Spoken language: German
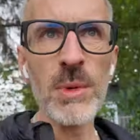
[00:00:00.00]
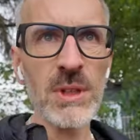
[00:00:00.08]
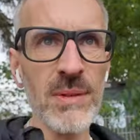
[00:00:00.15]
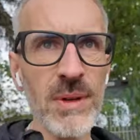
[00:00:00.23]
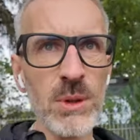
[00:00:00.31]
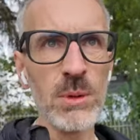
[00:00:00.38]

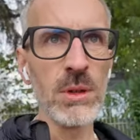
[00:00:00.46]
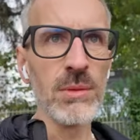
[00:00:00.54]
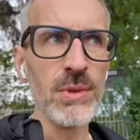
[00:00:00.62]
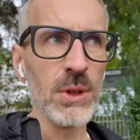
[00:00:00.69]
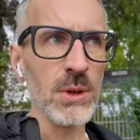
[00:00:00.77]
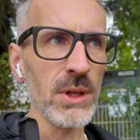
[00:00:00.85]
Ich habe nur
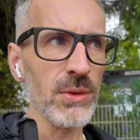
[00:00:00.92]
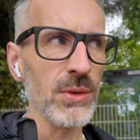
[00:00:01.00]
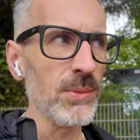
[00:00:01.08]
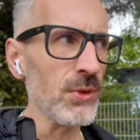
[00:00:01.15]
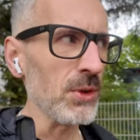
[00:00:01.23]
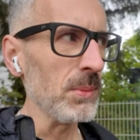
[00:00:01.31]
irgendwie unter
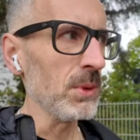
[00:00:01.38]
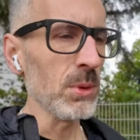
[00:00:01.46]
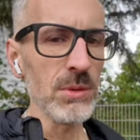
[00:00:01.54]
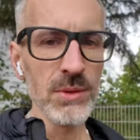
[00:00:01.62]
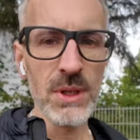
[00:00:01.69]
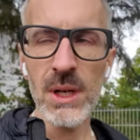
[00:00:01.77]
50
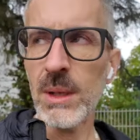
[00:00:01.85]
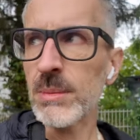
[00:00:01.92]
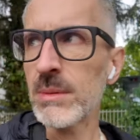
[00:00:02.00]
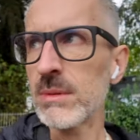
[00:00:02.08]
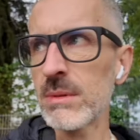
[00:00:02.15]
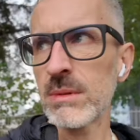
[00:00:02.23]
Minuten wie gehabt.